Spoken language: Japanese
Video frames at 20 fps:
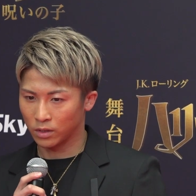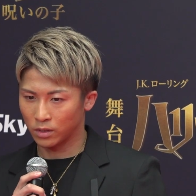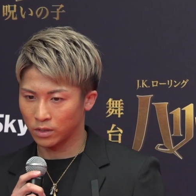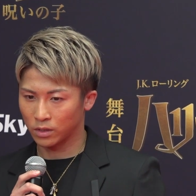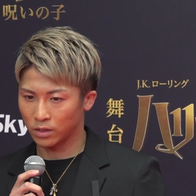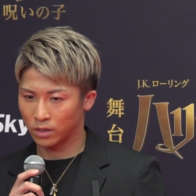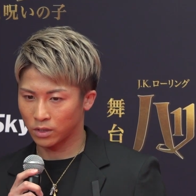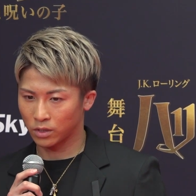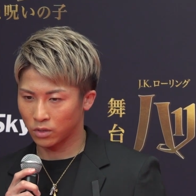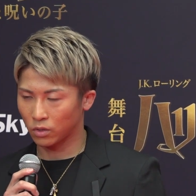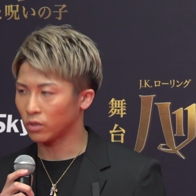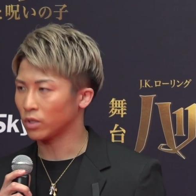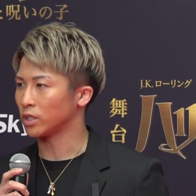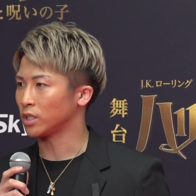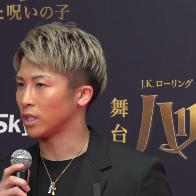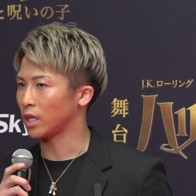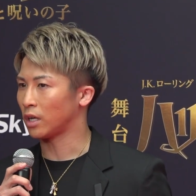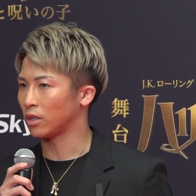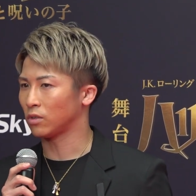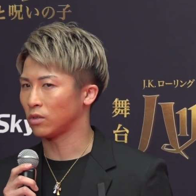そうで
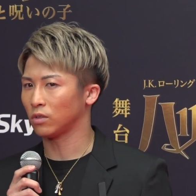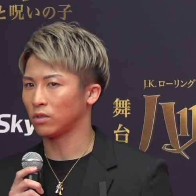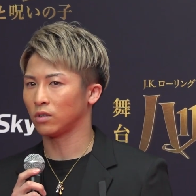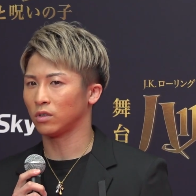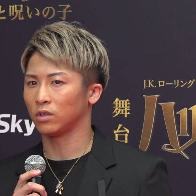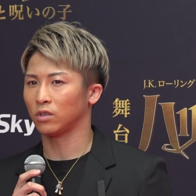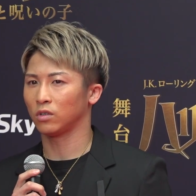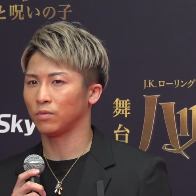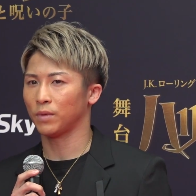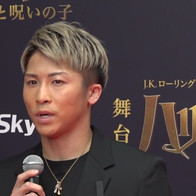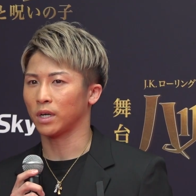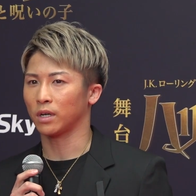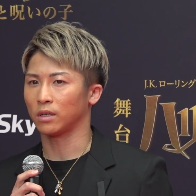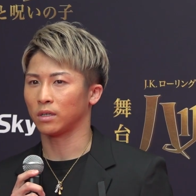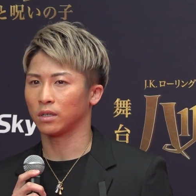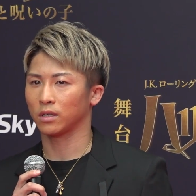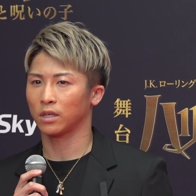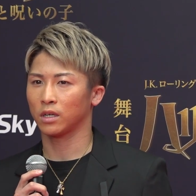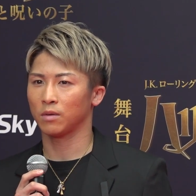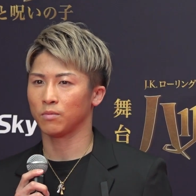すねあの、
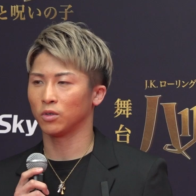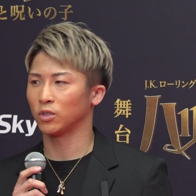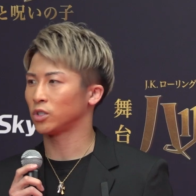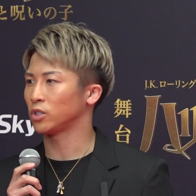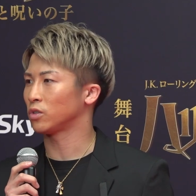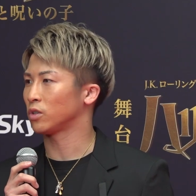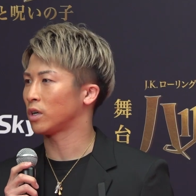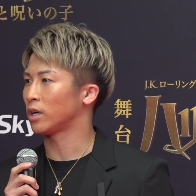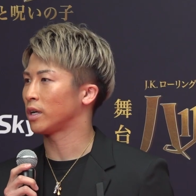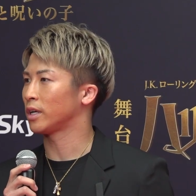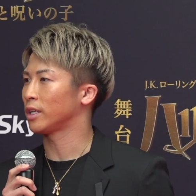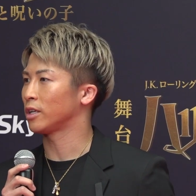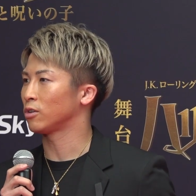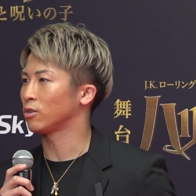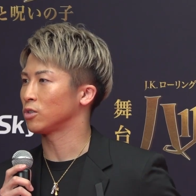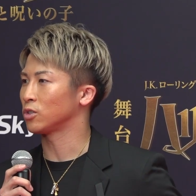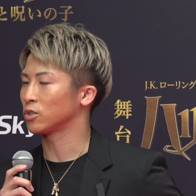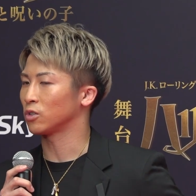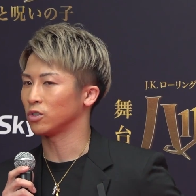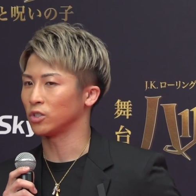まあ、気持ちと体
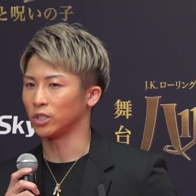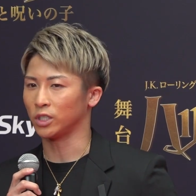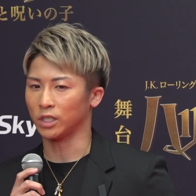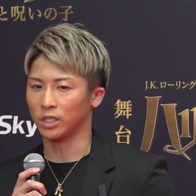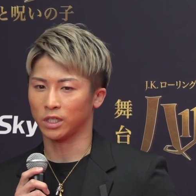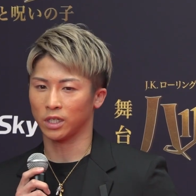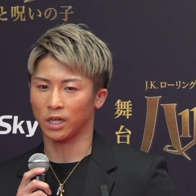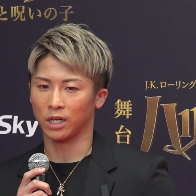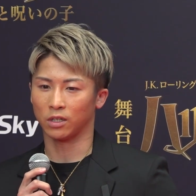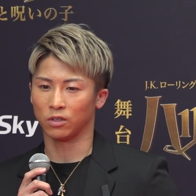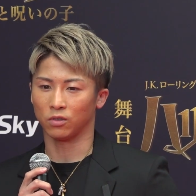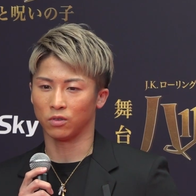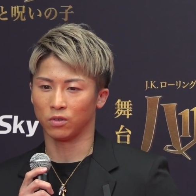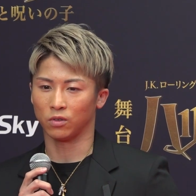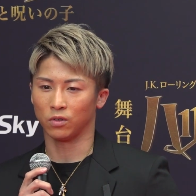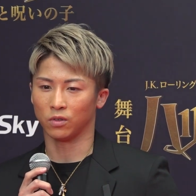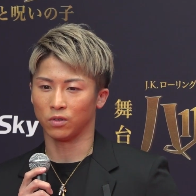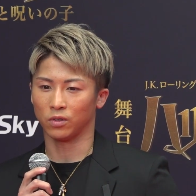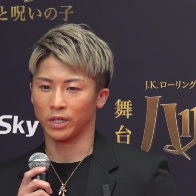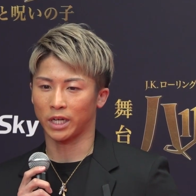と少しあ
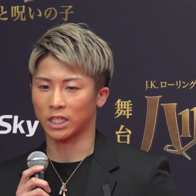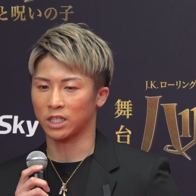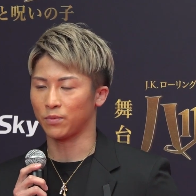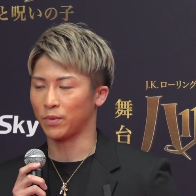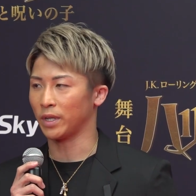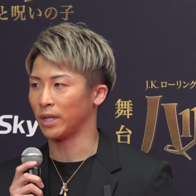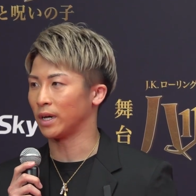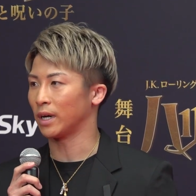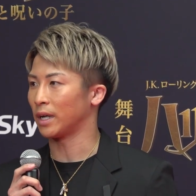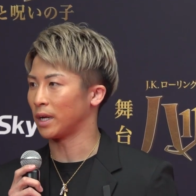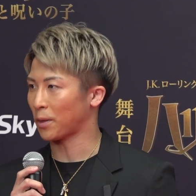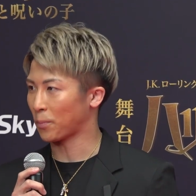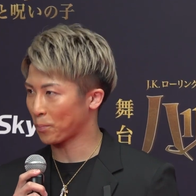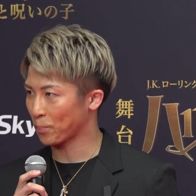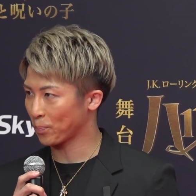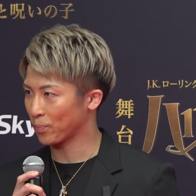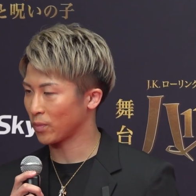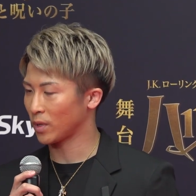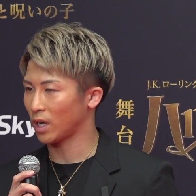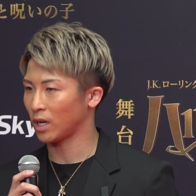の休めながら、は
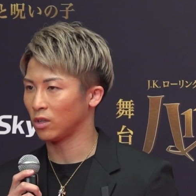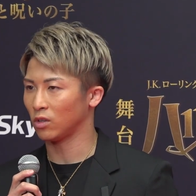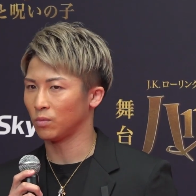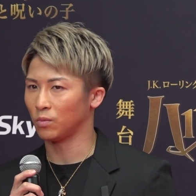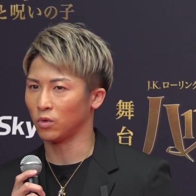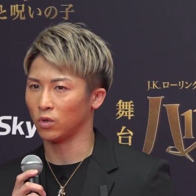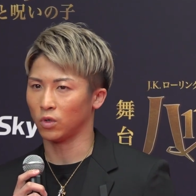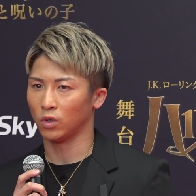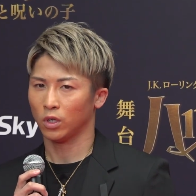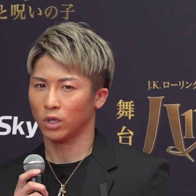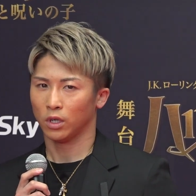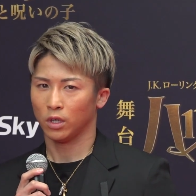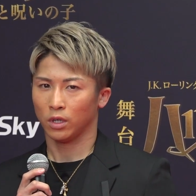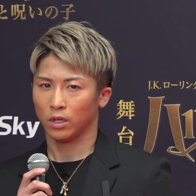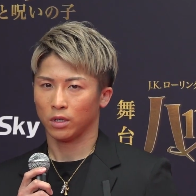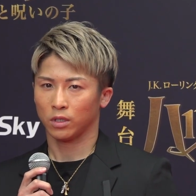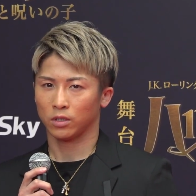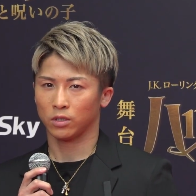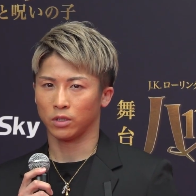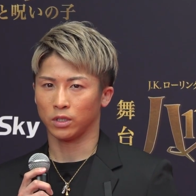い、あのもう
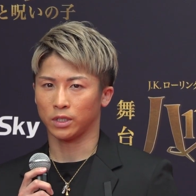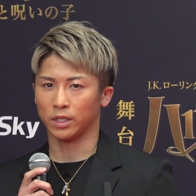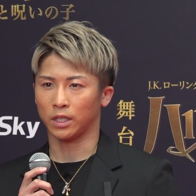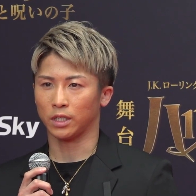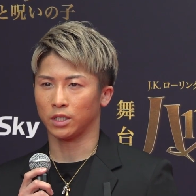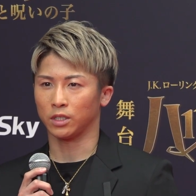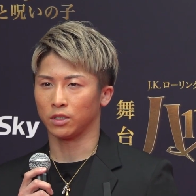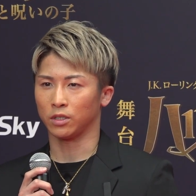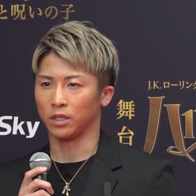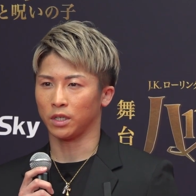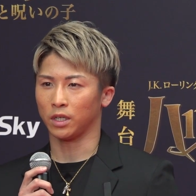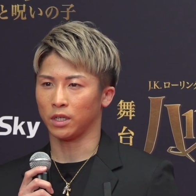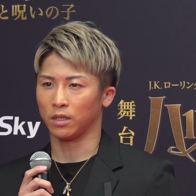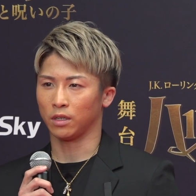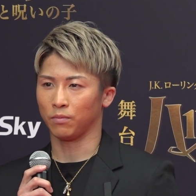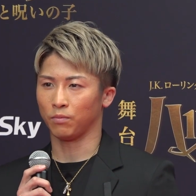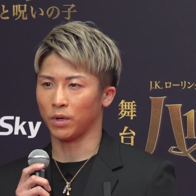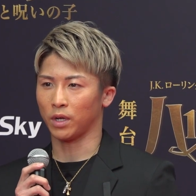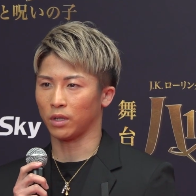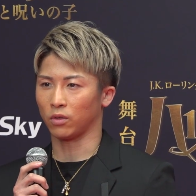つい先日に、
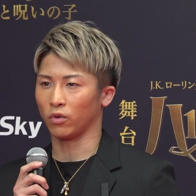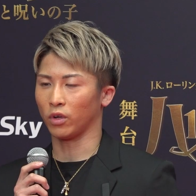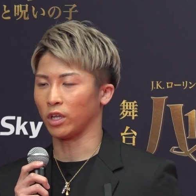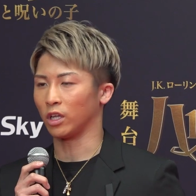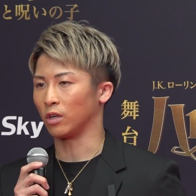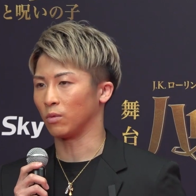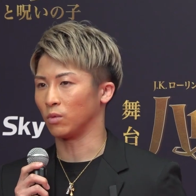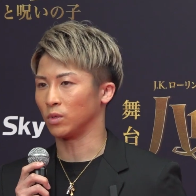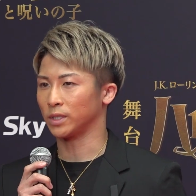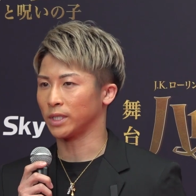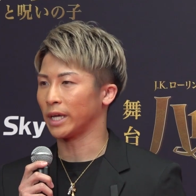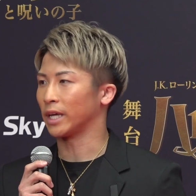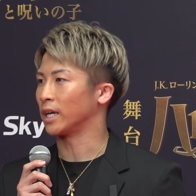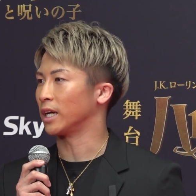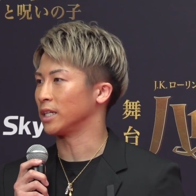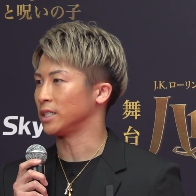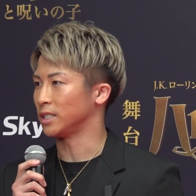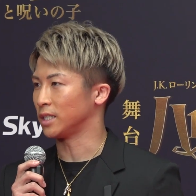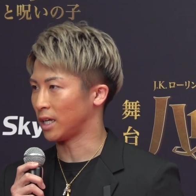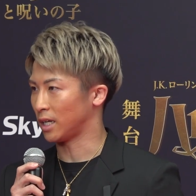まあ、トレーニングも再
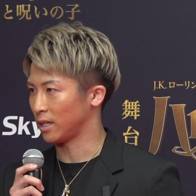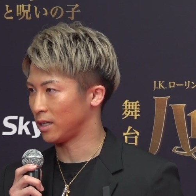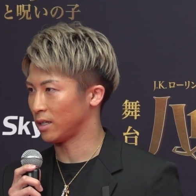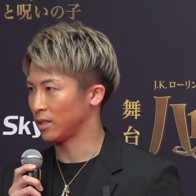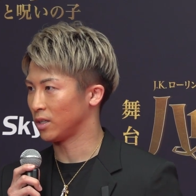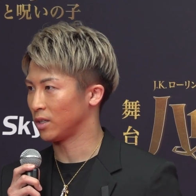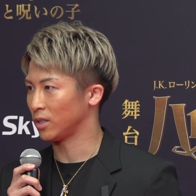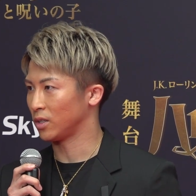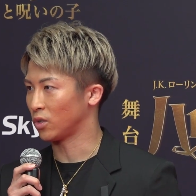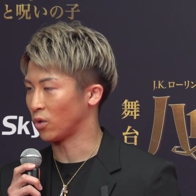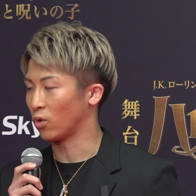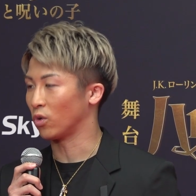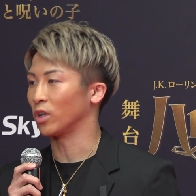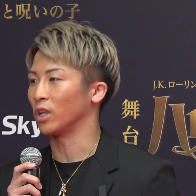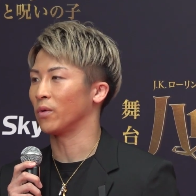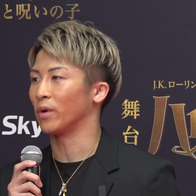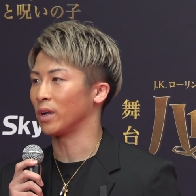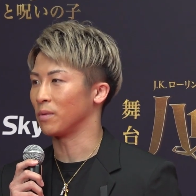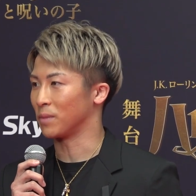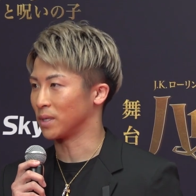開したところ
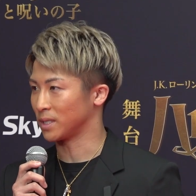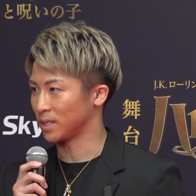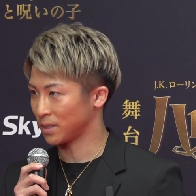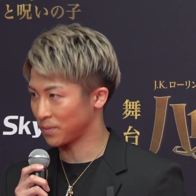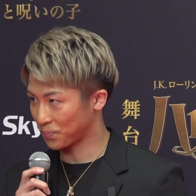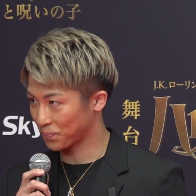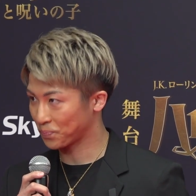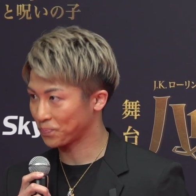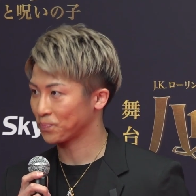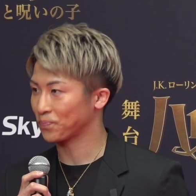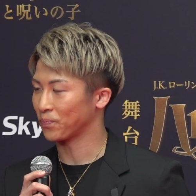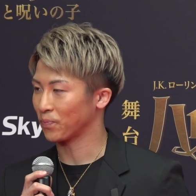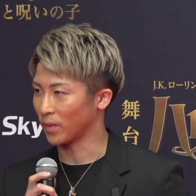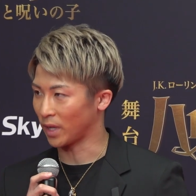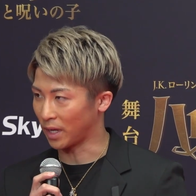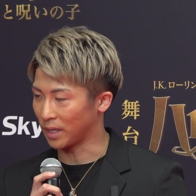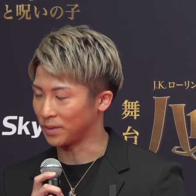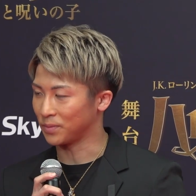ではあります、はい、は